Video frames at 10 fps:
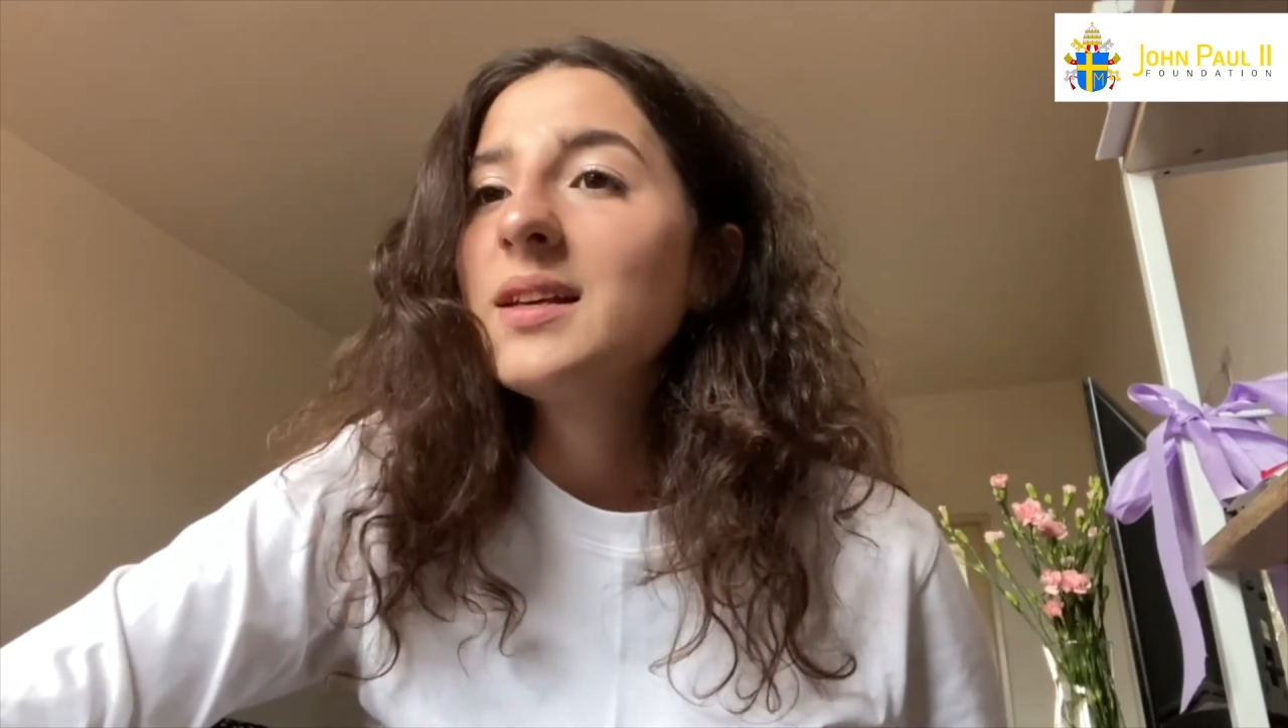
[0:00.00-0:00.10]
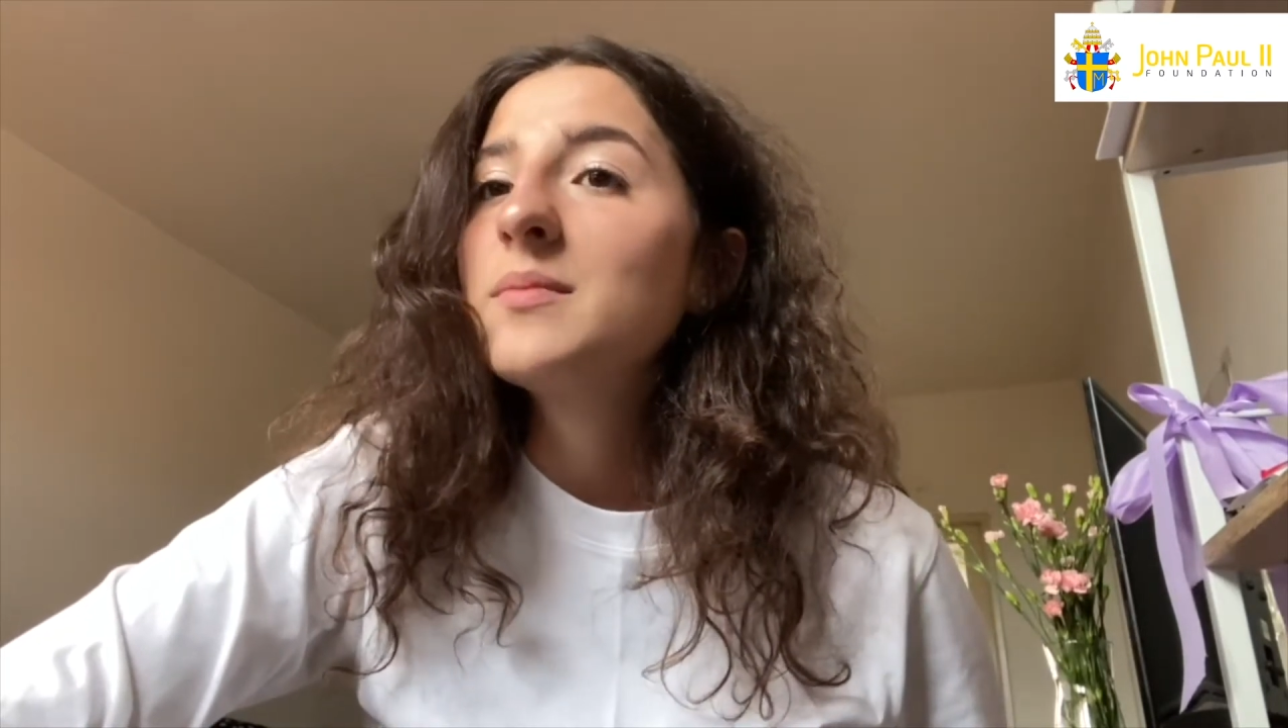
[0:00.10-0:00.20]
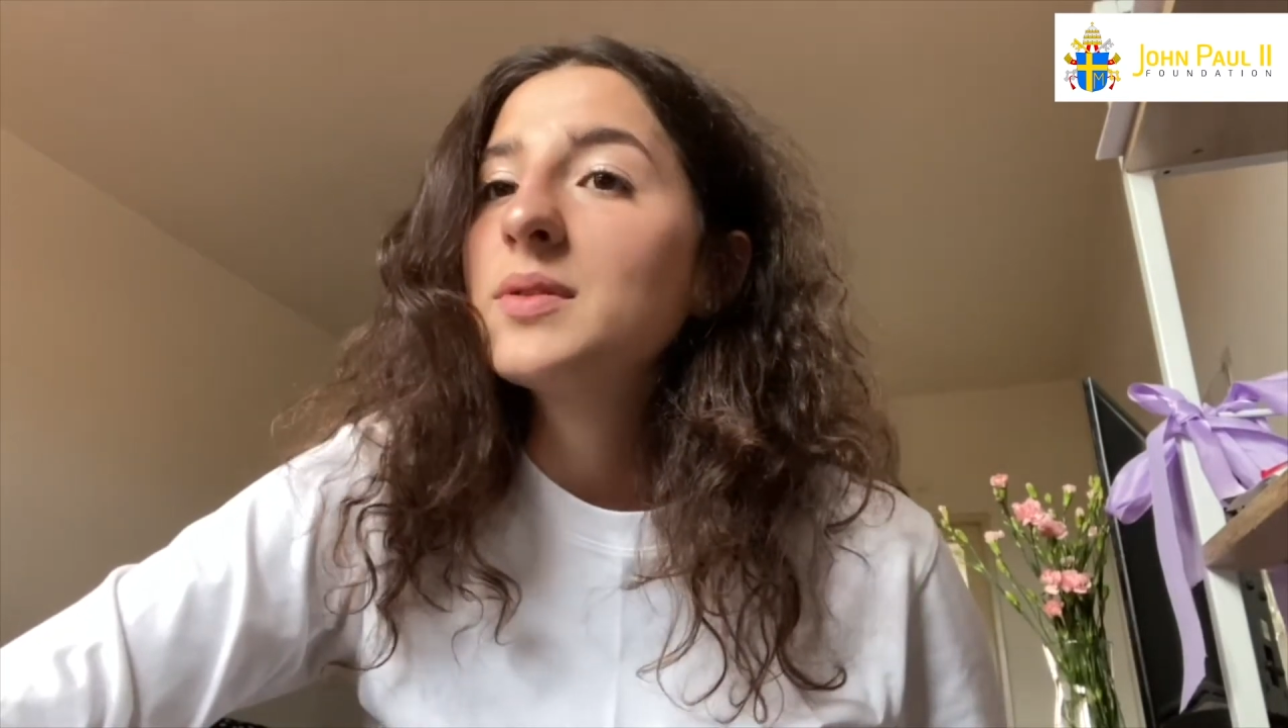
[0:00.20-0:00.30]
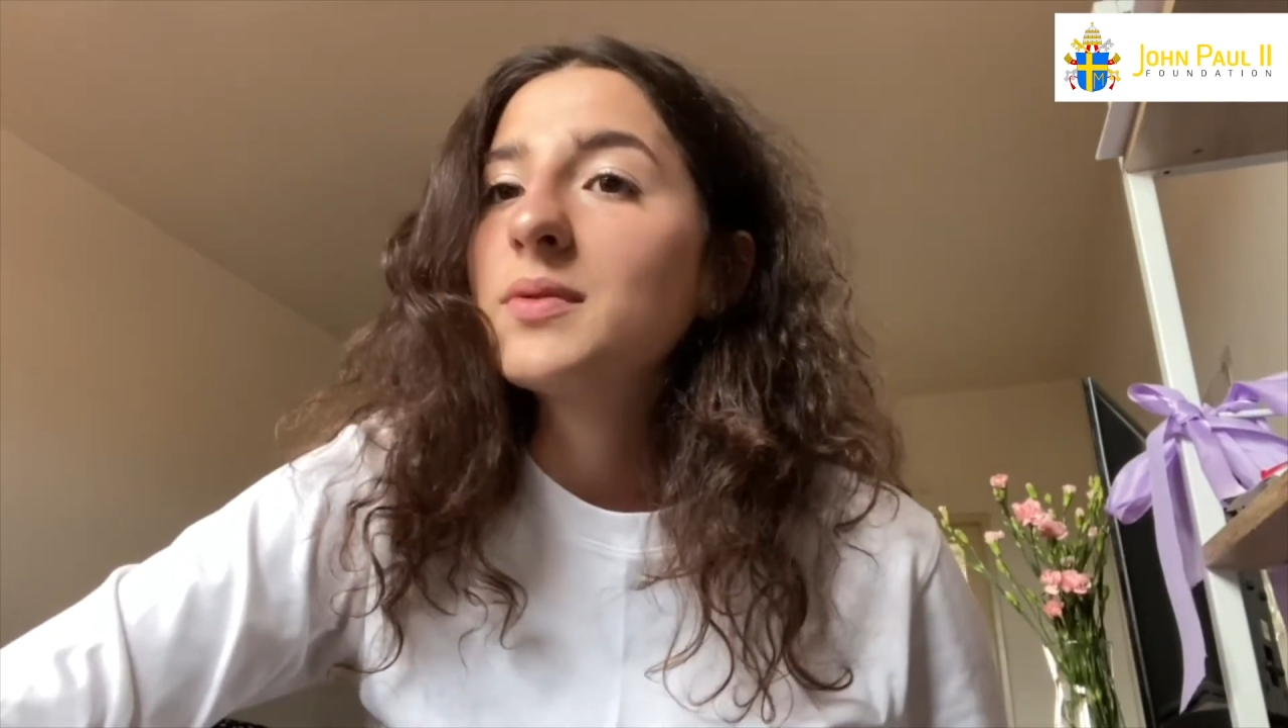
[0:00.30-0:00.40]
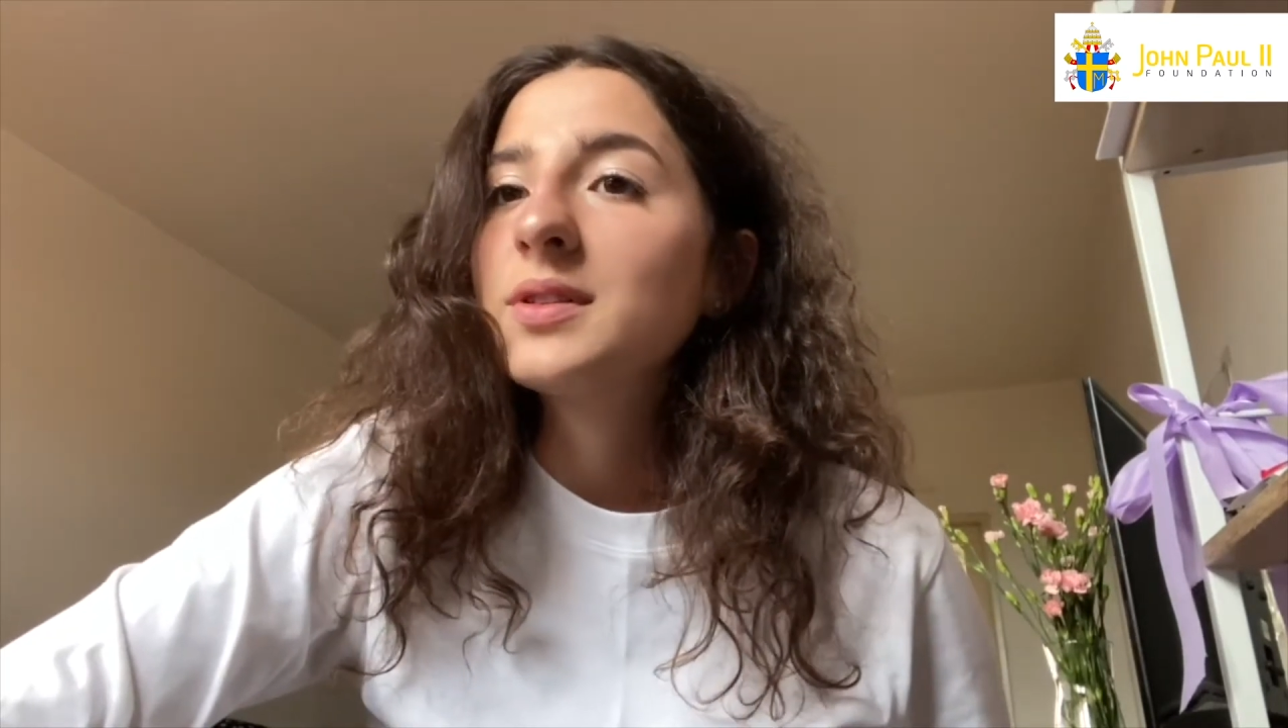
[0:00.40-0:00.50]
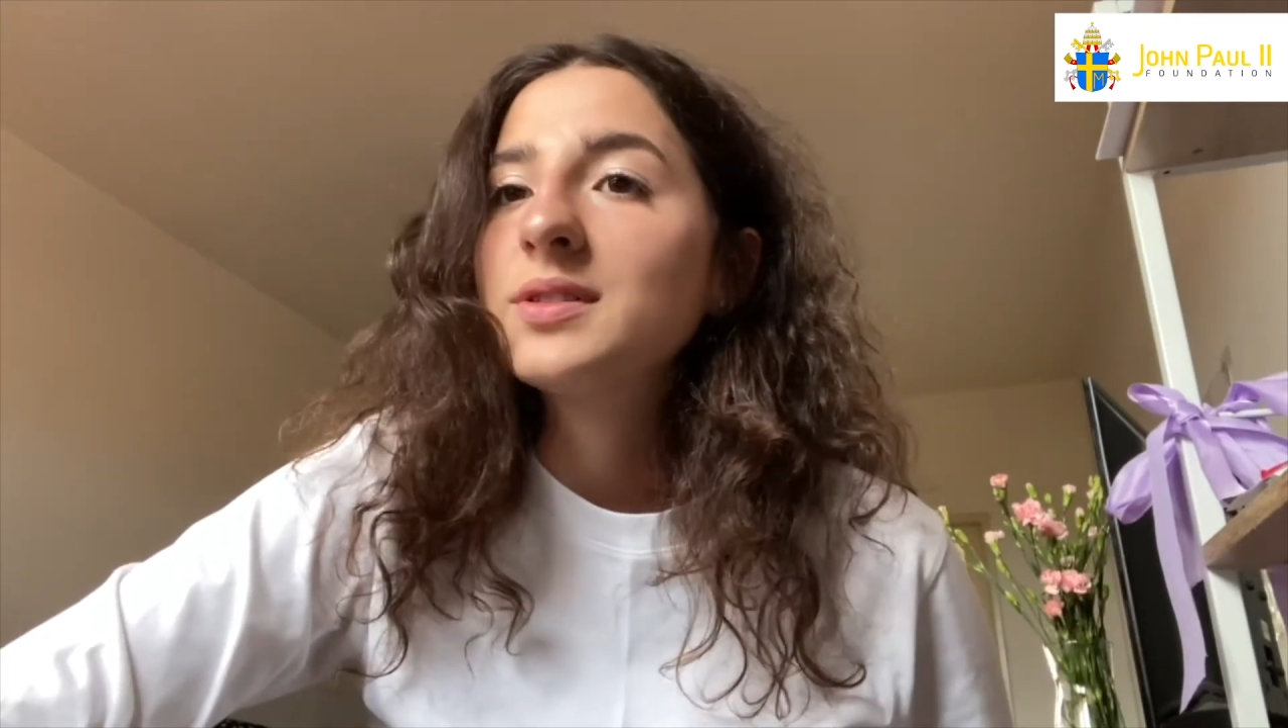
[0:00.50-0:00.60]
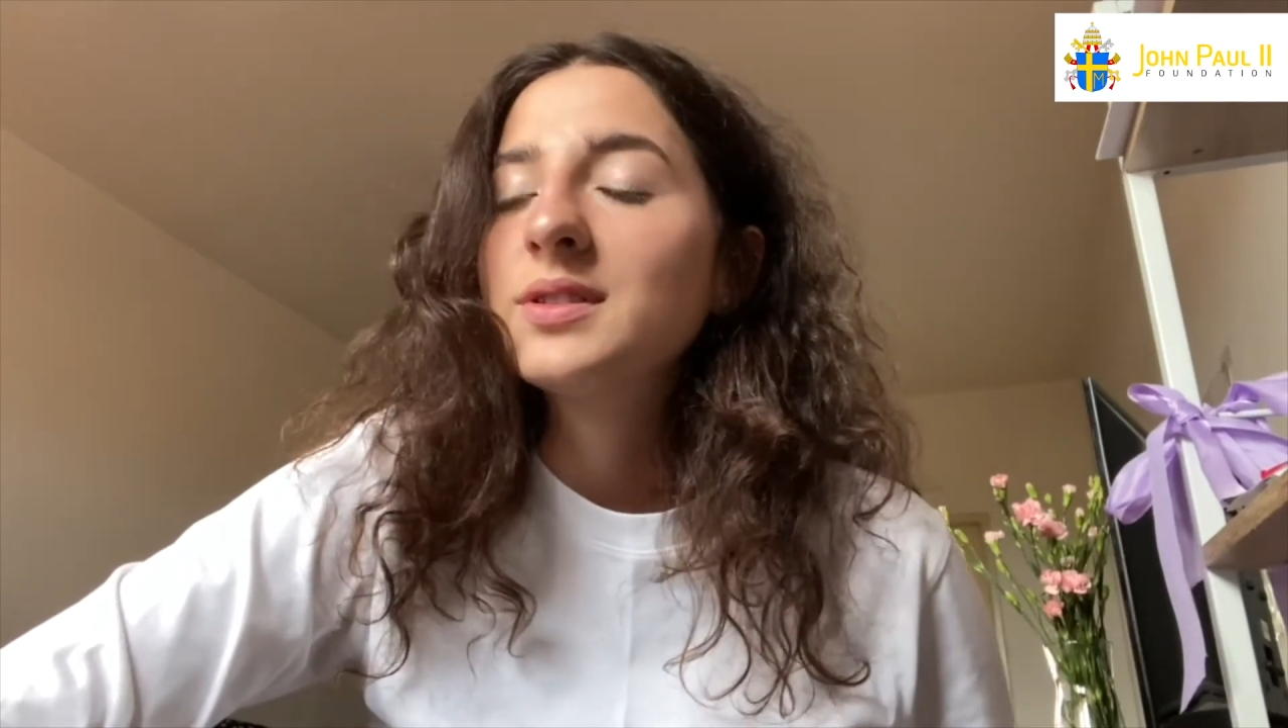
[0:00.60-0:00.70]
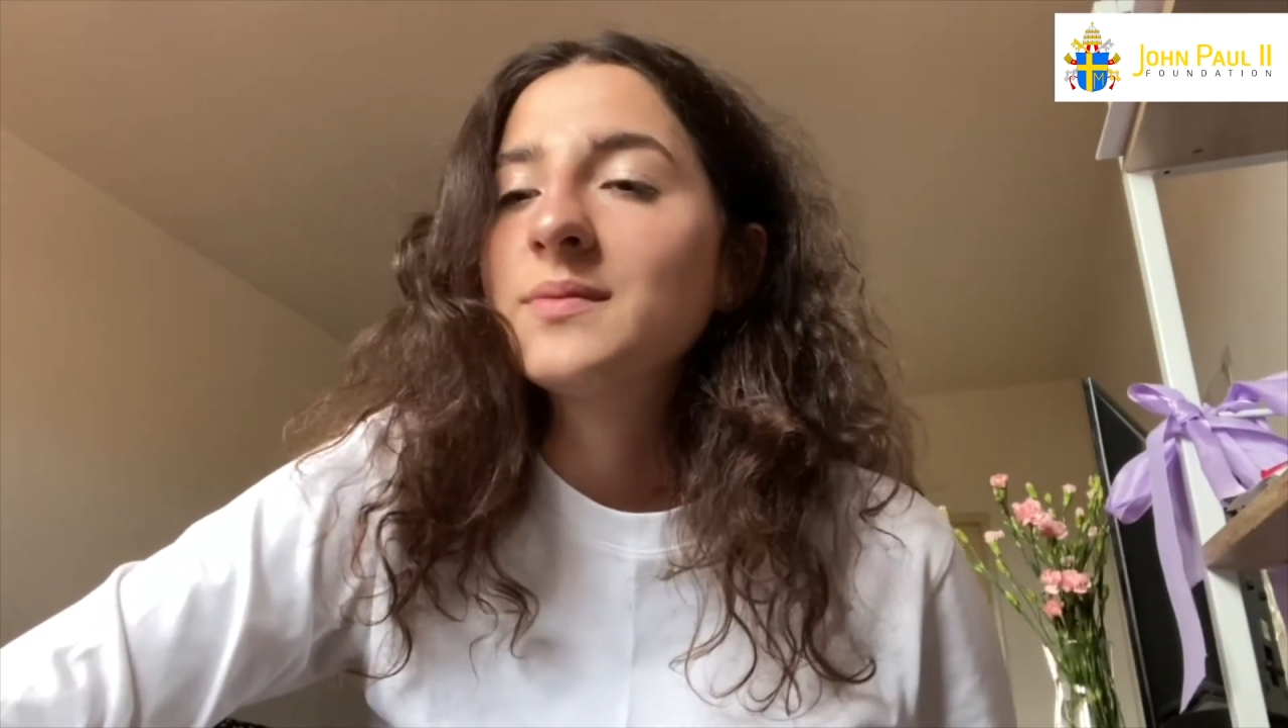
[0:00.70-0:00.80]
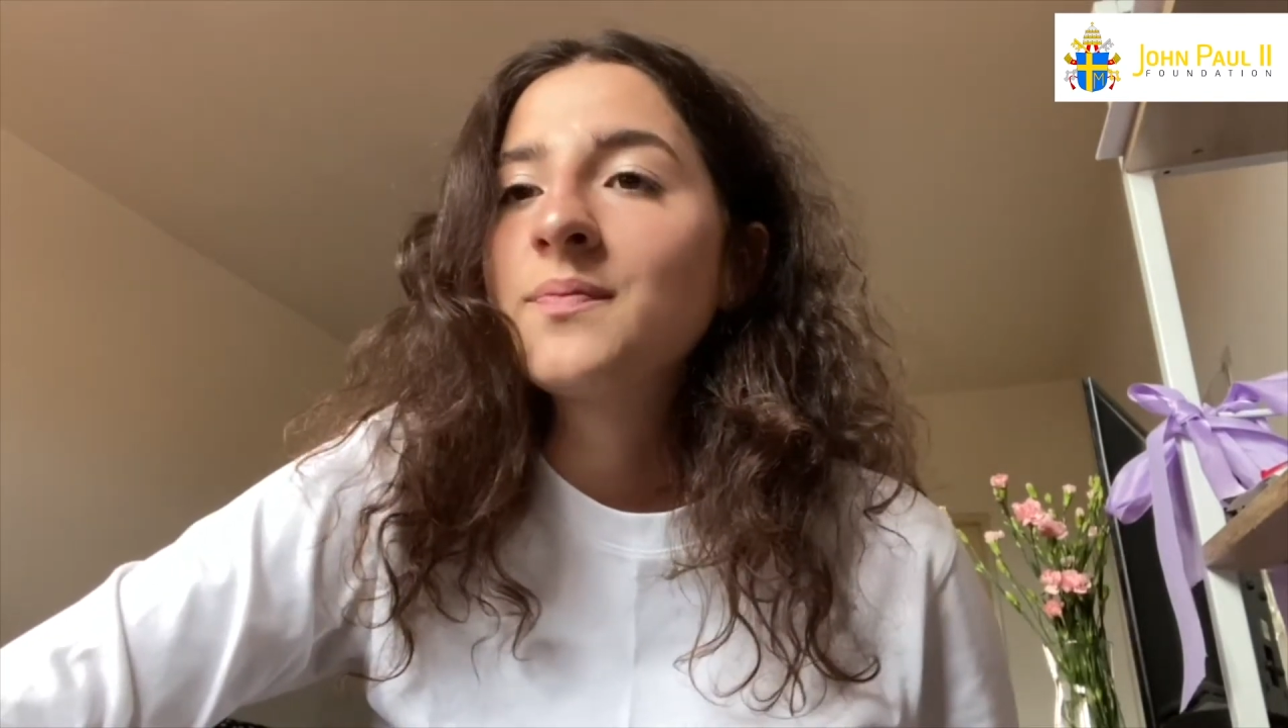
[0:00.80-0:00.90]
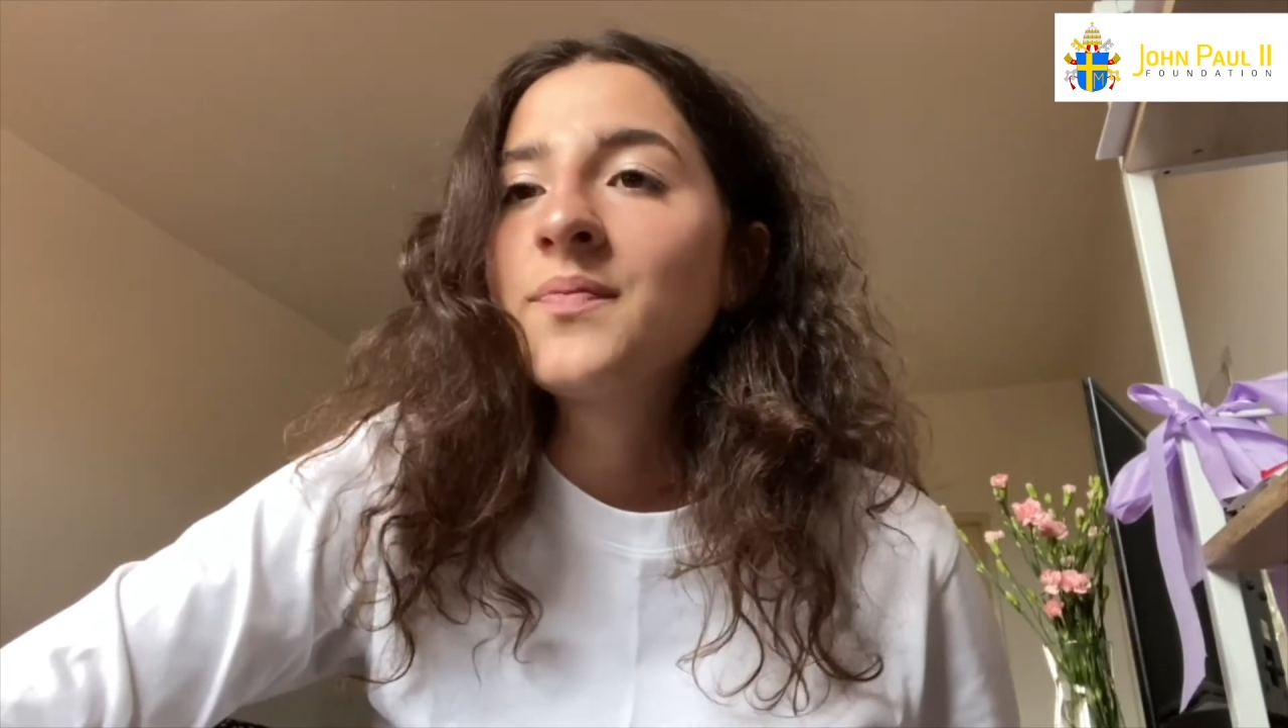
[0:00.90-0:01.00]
miłości,